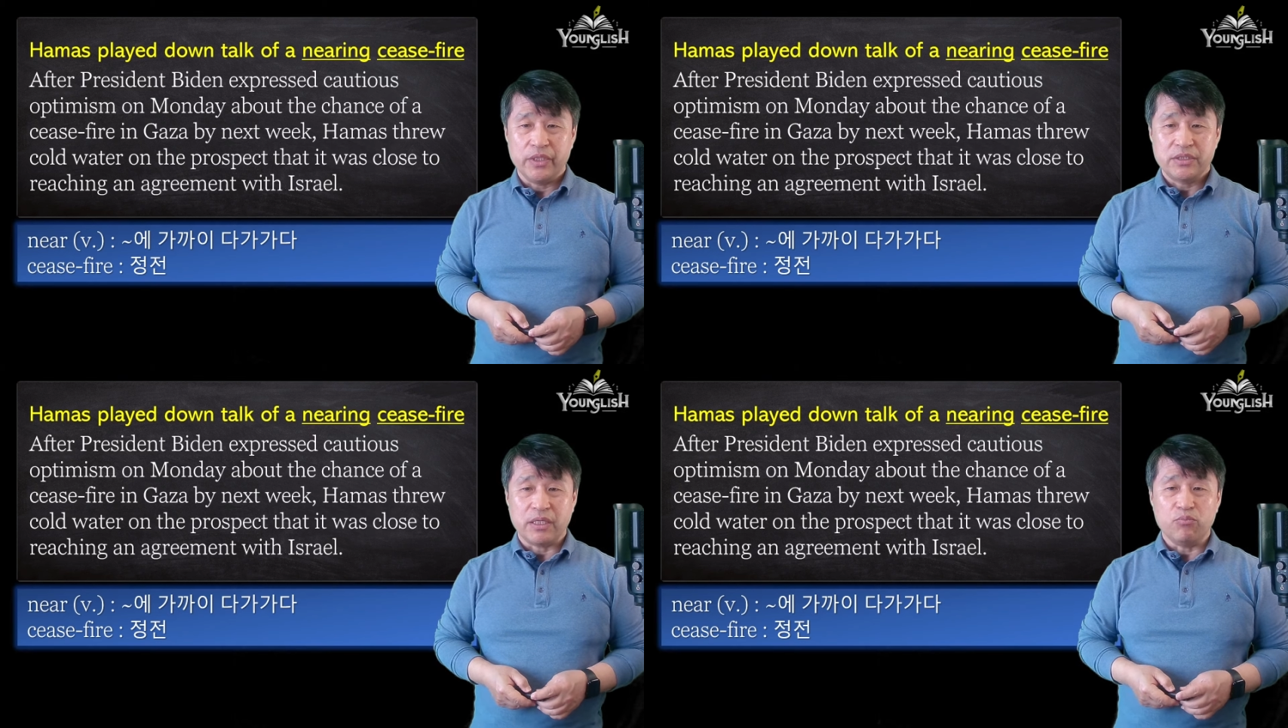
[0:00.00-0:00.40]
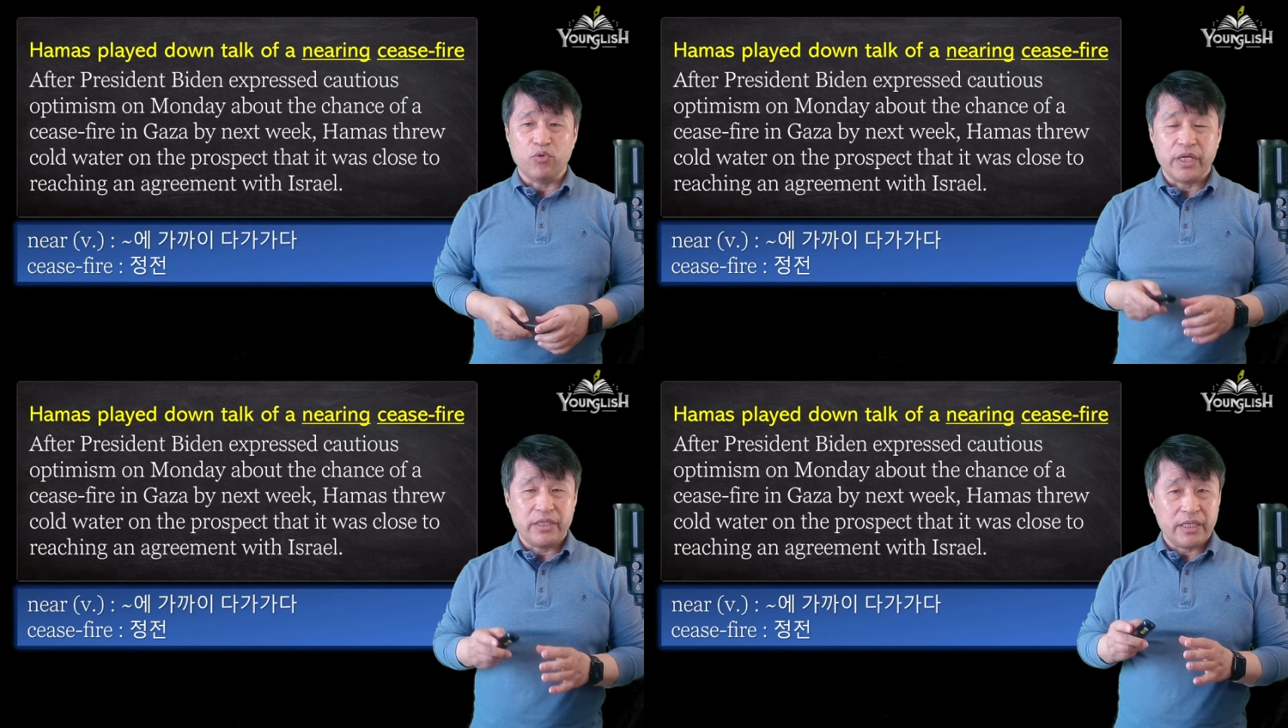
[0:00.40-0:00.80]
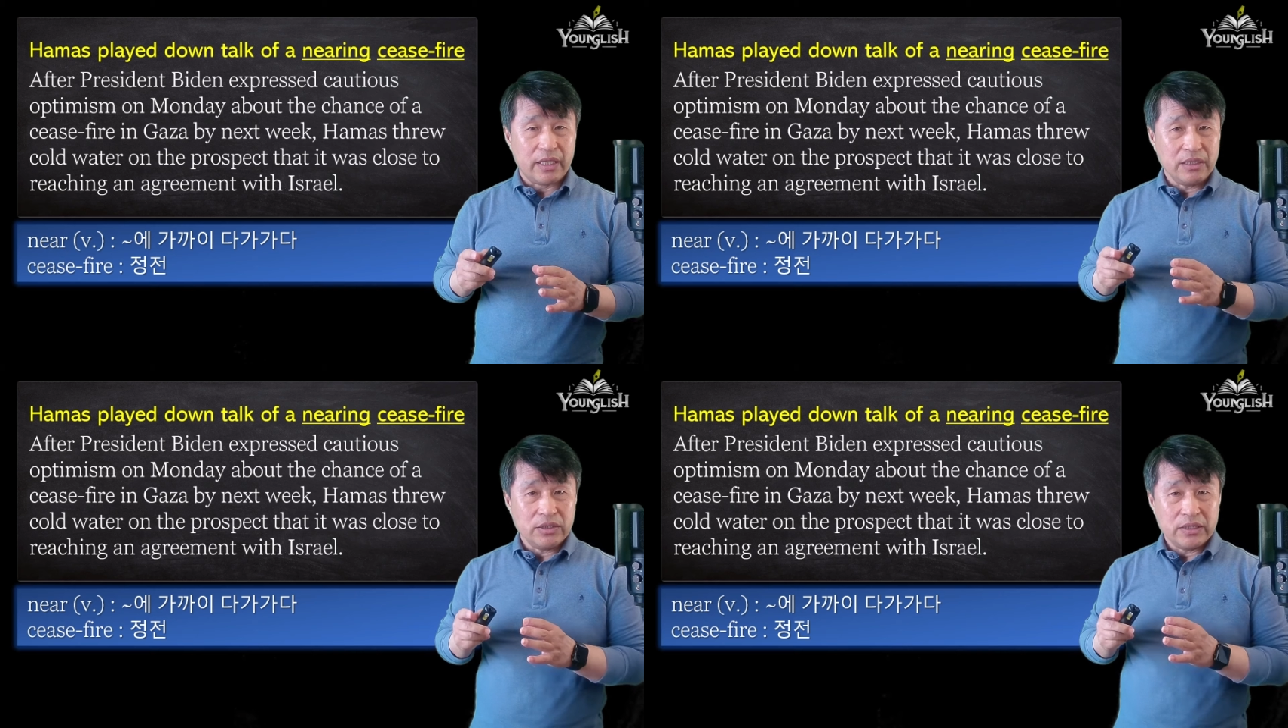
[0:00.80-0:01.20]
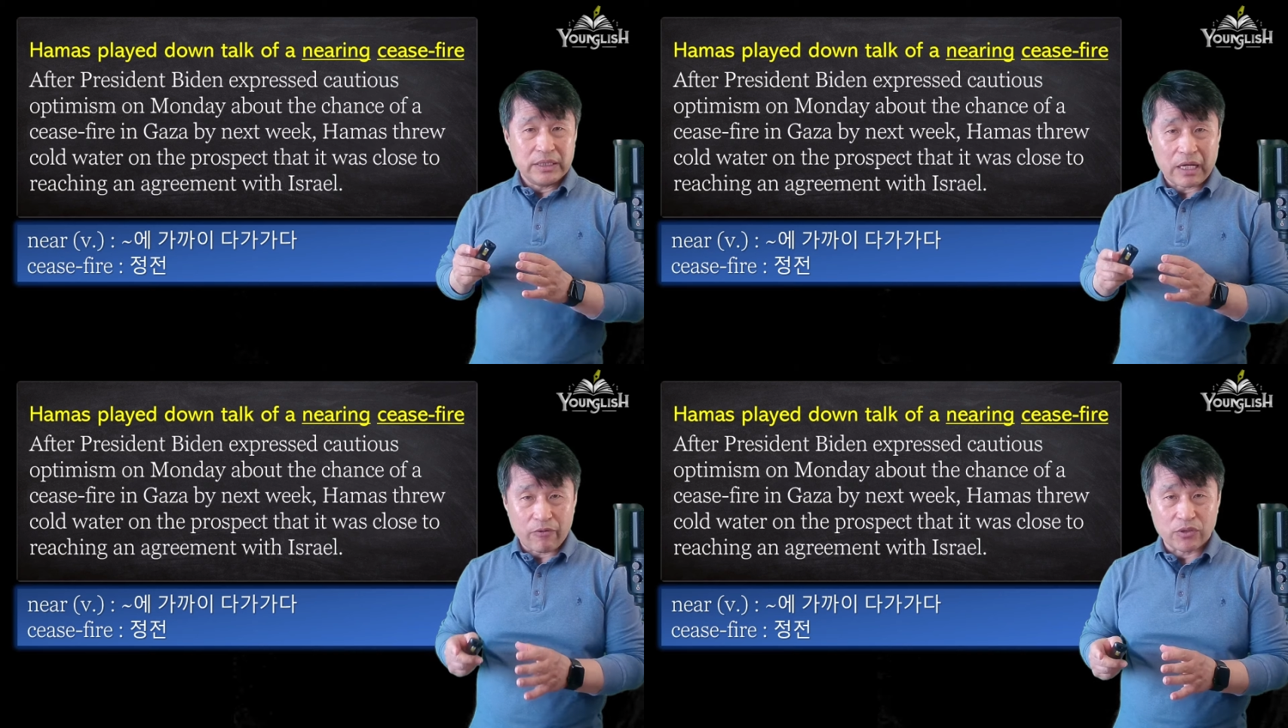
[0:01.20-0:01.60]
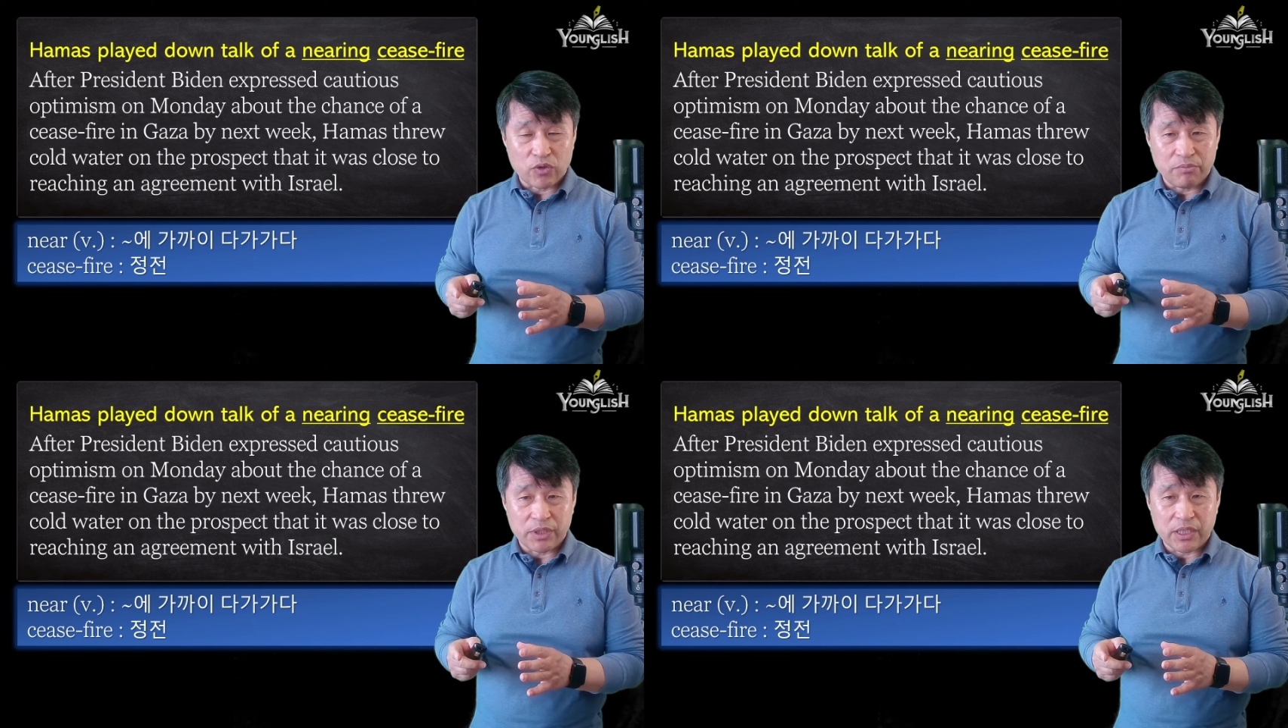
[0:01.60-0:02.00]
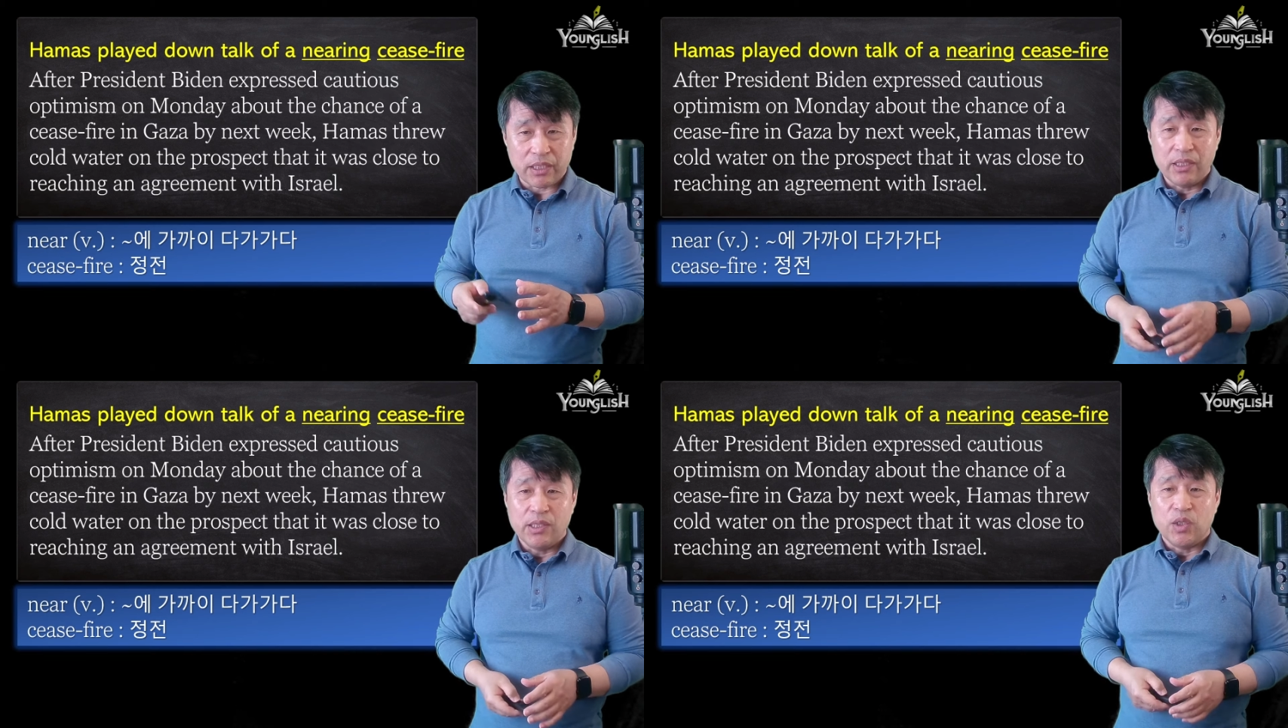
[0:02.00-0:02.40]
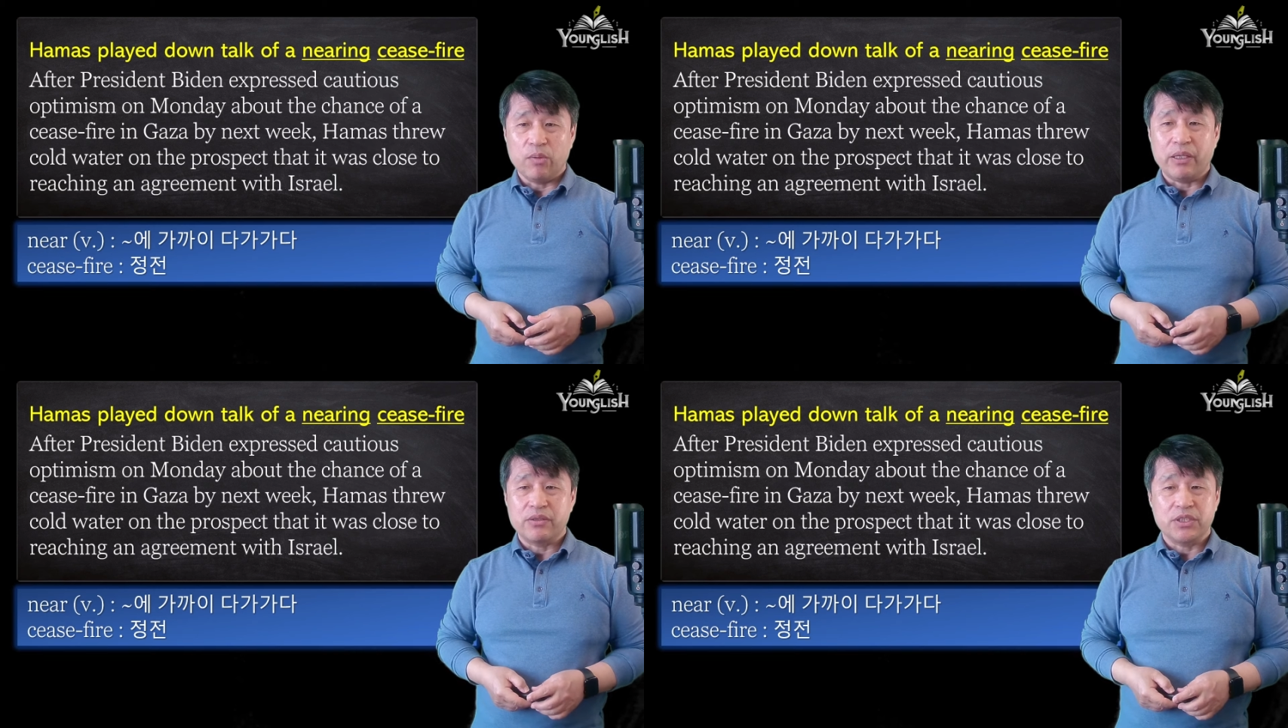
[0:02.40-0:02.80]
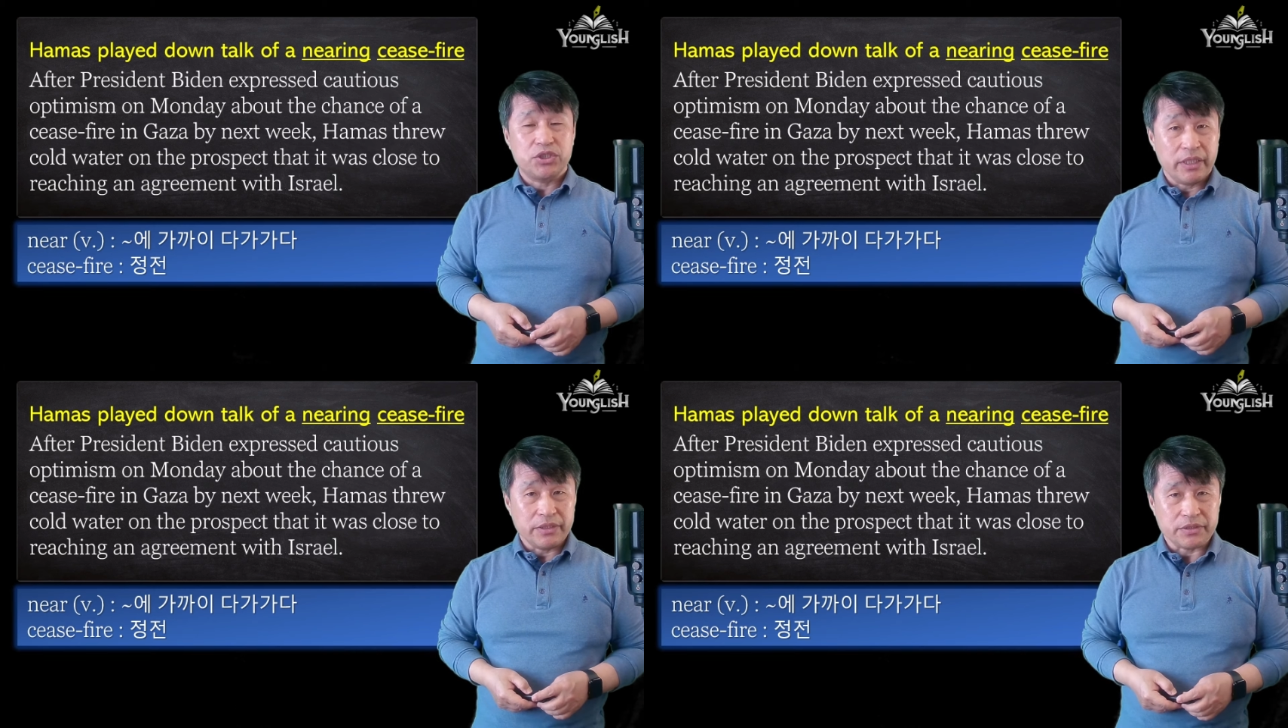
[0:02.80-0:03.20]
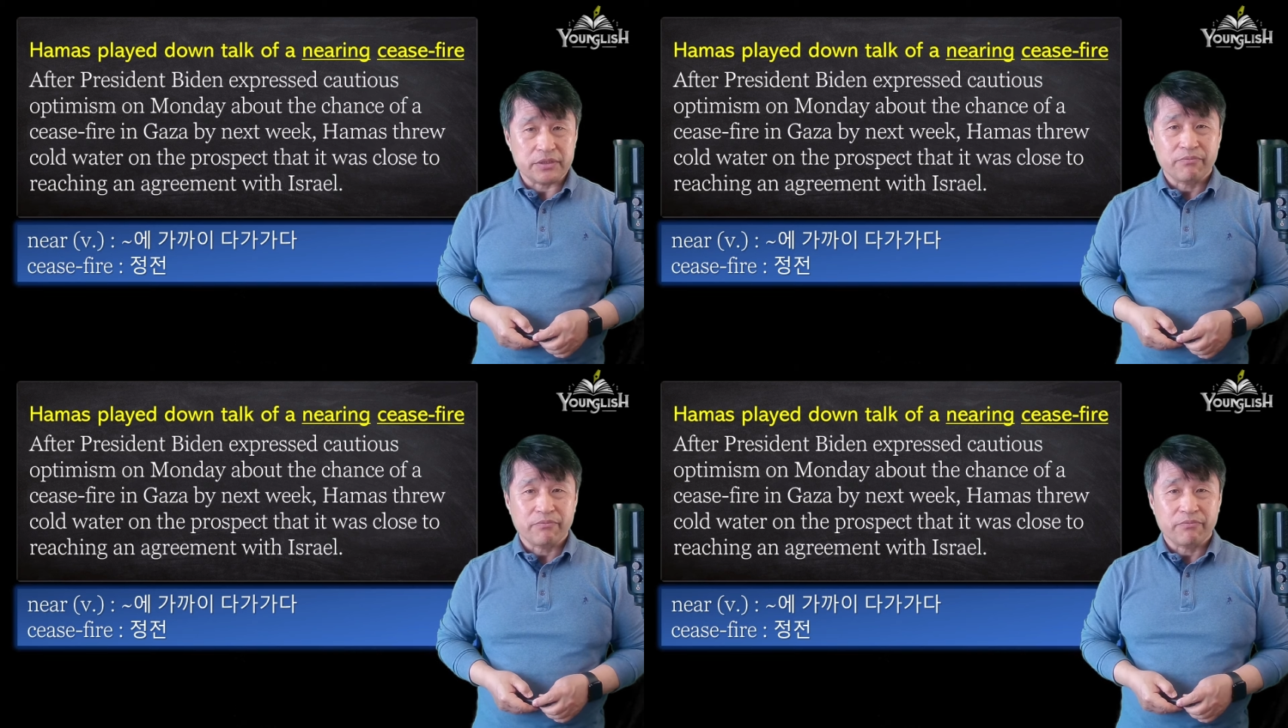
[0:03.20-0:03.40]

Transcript: 자, 뭐에 대한 낙관론입니까? About the chance.